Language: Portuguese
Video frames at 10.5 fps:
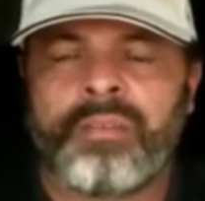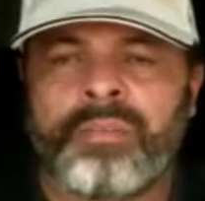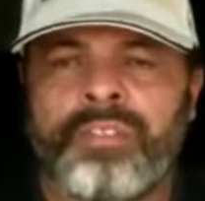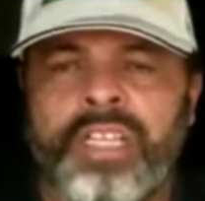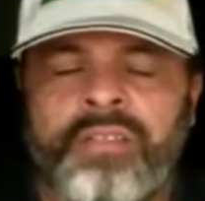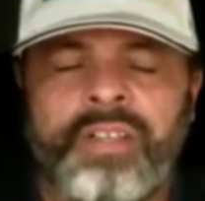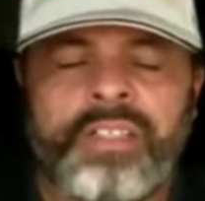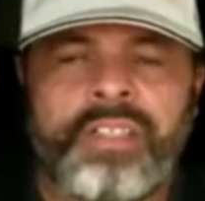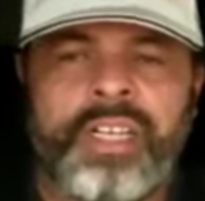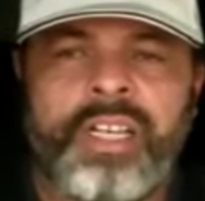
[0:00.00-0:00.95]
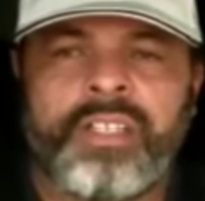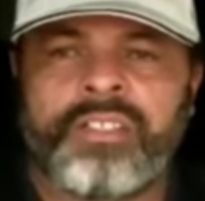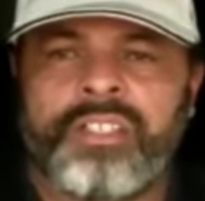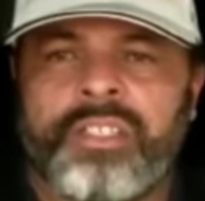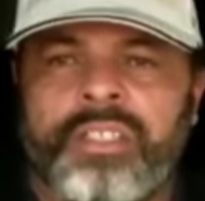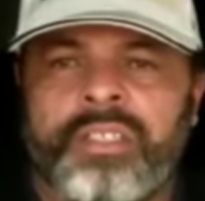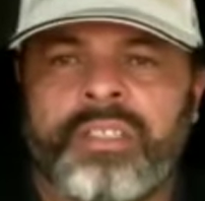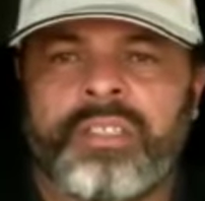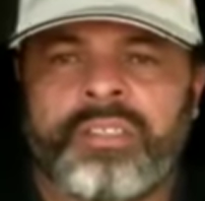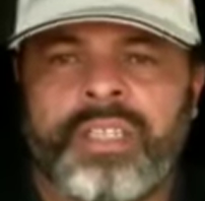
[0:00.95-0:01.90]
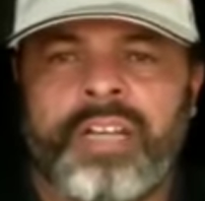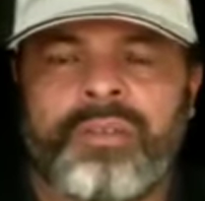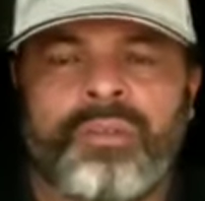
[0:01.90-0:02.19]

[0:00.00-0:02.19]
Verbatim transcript: para os aniversariantes. Certo?